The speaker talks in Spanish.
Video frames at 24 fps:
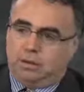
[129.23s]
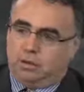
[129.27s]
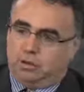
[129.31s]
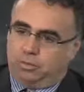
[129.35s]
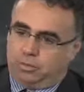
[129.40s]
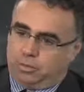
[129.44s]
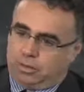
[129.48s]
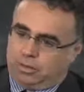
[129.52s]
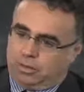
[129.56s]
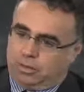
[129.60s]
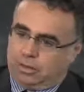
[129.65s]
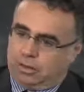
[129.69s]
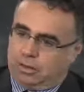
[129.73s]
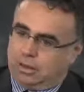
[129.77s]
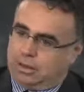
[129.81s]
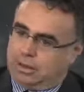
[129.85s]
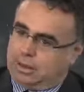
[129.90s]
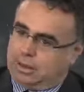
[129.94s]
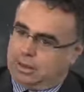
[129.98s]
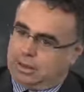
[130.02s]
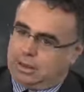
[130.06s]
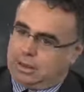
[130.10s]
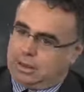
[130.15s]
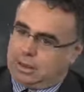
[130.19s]
después
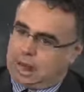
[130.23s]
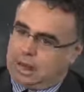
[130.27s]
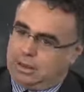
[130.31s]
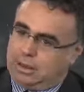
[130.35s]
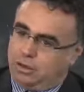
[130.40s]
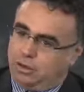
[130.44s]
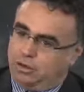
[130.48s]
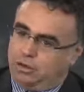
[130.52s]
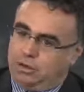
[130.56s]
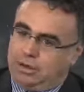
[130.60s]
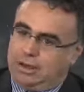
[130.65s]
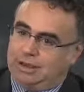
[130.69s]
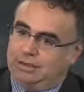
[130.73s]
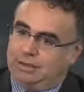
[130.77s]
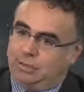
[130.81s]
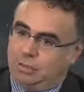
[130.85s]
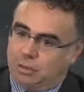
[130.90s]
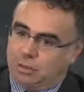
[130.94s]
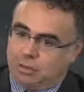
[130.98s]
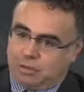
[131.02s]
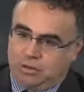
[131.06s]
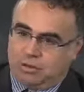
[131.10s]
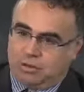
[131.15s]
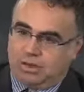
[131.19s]
de años y casi
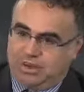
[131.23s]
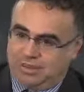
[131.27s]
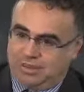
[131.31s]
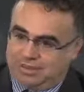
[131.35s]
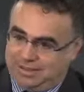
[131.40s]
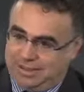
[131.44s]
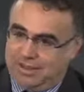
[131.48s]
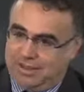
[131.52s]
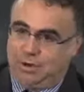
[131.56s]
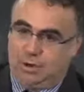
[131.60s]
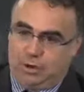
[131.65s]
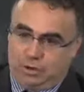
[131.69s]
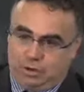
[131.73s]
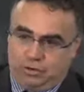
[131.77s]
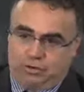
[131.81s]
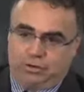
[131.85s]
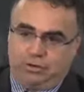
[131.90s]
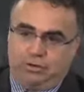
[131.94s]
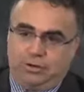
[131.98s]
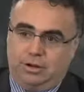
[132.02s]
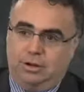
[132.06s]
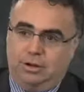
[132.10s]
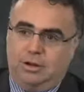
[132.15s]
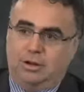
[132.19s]
podríamos decir
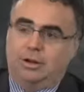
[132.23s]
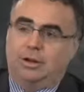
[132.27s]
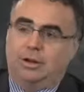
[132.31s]
siglos